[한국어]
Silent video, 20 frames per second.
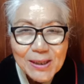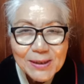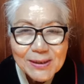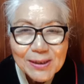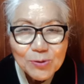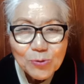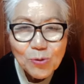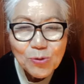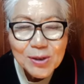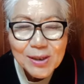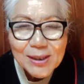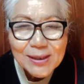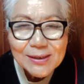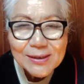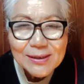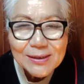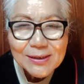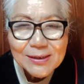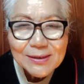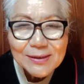함께
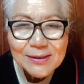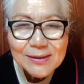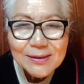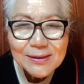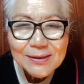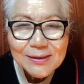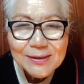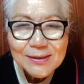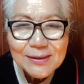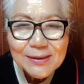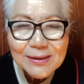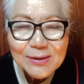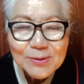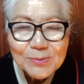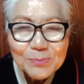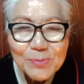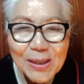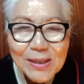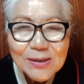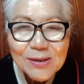동행하는 그
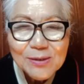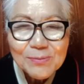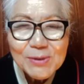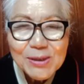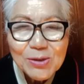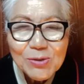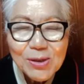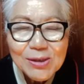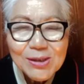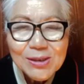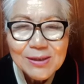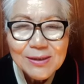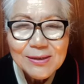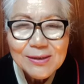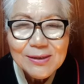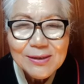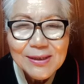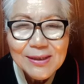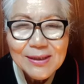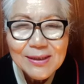발걸음 인도하시는
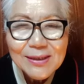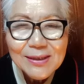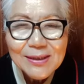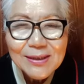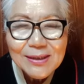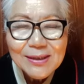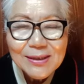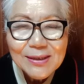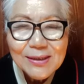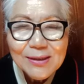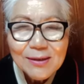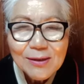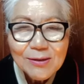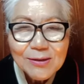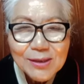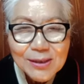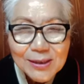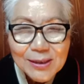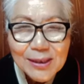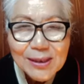그 길이
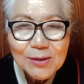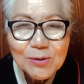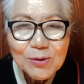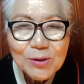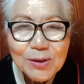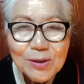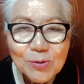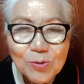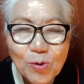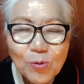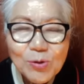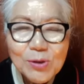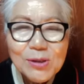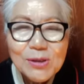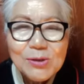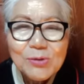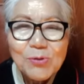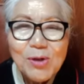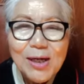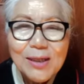언제나
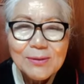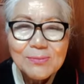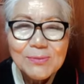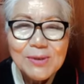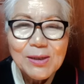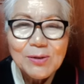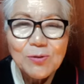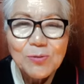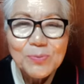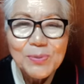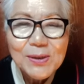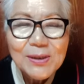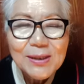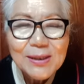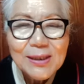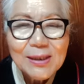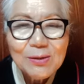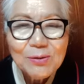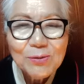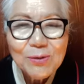꽃길이고 아름답고
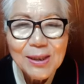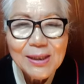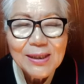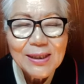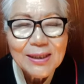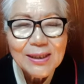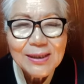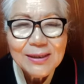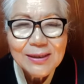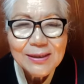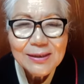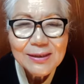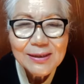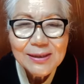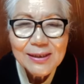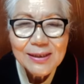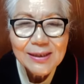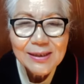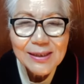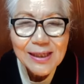편안하고 안락한
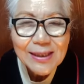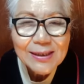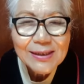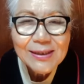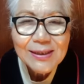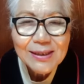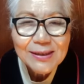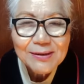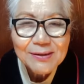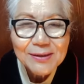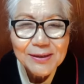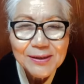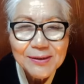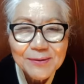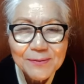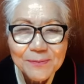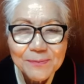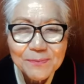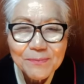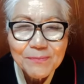길이 아니라는
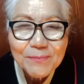거예요.